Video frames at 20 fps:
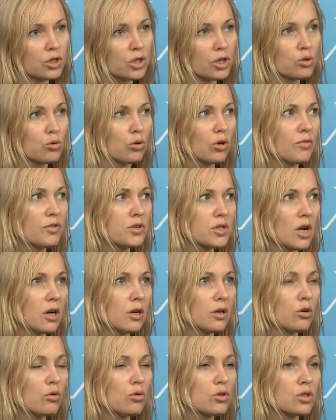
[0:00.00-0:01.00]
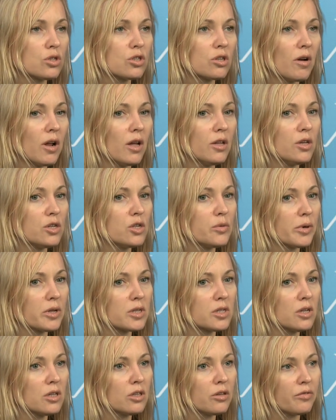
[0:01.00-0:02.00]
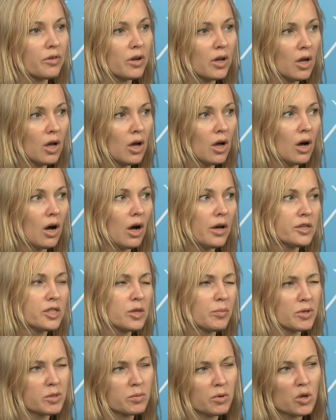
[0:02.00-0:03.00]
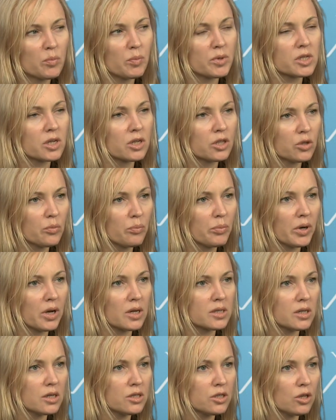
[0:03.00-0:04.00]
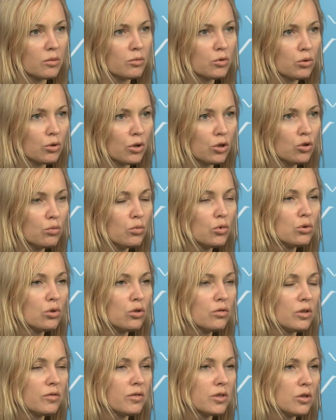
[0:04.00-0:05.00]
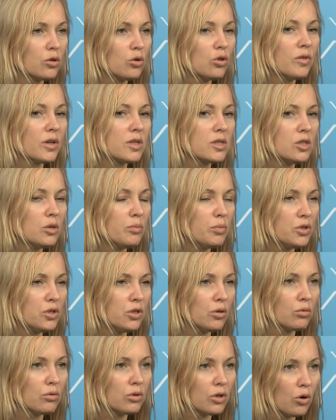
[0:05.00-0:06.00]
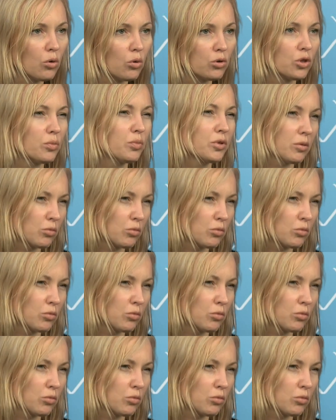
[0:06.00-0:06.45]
Сейчас только официальный рост составляет 10%, а если посмотреть по скрытым показателям, то, я думаю, до 25 он доходит.